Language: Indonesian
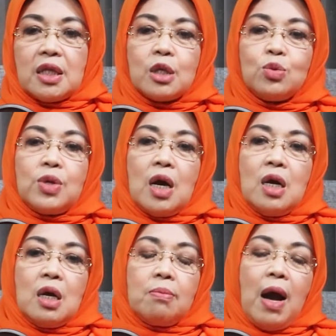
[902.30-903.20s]
kita sudah
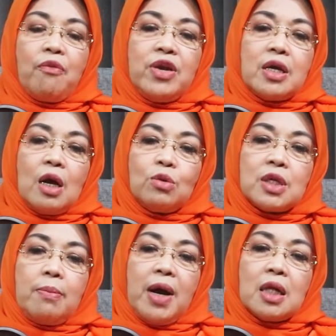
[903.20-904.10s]
maaf nih kalau
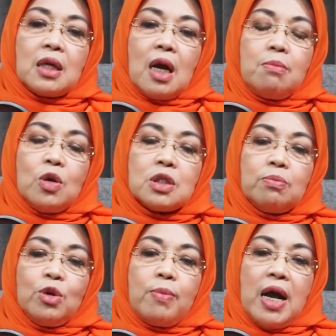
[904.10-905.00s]
saya mengatakan bahwa
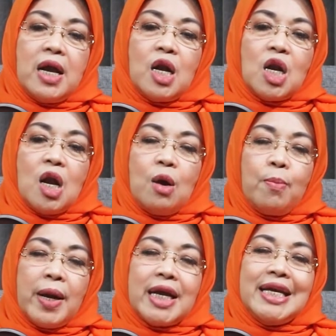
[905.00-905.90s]
sebelum ada
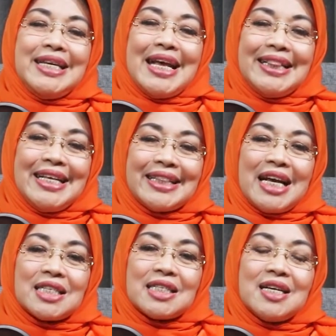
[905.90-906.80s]
nomor
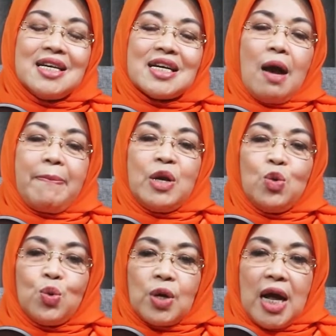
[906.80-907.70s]
identitas
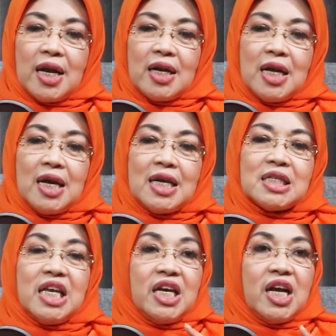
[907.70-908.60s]
kependudukan
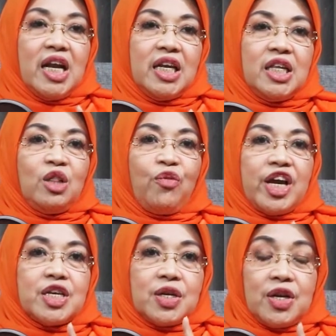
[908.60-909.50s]
single
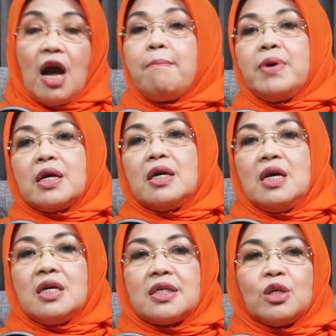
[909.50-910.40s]
identification number.
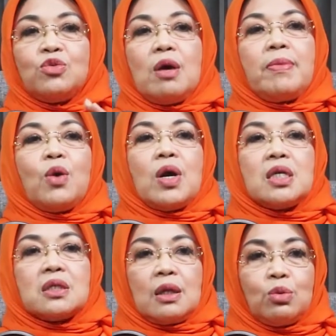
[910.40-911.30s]
Hmm. Saya sudah
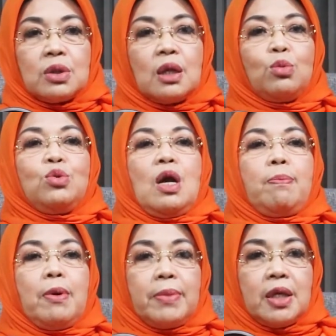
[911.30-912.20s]
melakukan satu-satunya
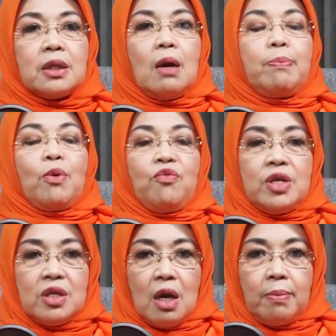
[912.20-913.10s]
pemerintah
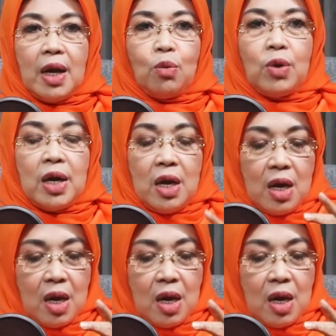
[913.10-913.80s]
provinsi yang melakukan